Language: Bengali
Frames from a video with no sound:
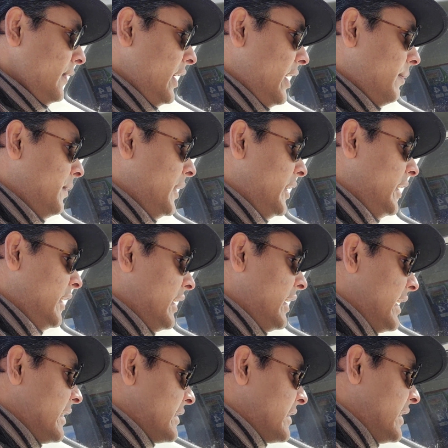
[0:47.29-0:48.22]
আমি
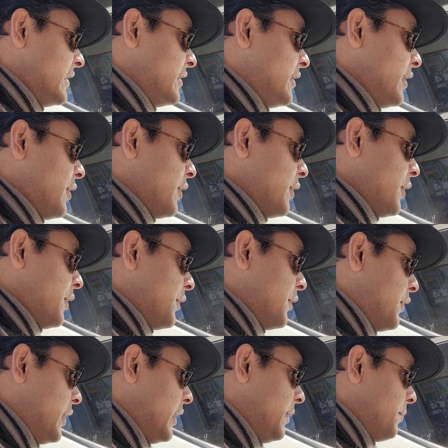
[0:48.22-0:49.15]
গ্যাস কিনছি কত
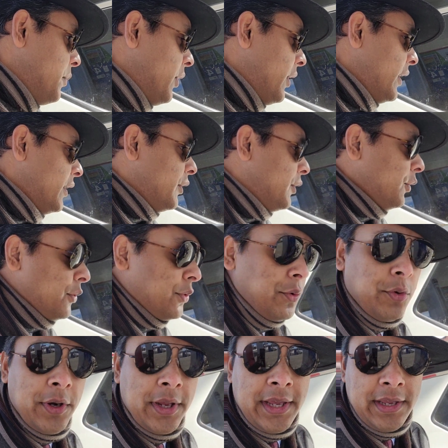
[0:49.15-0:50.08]
থ্রি পয়েন্ট টু
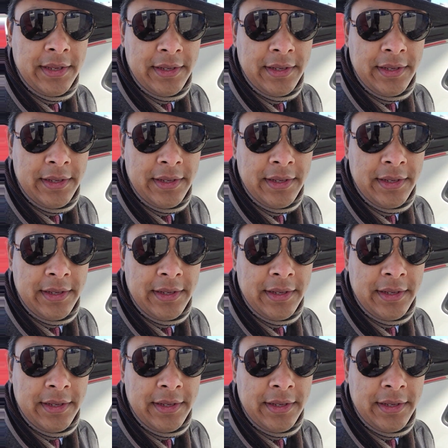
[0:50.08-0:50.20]
থ্রি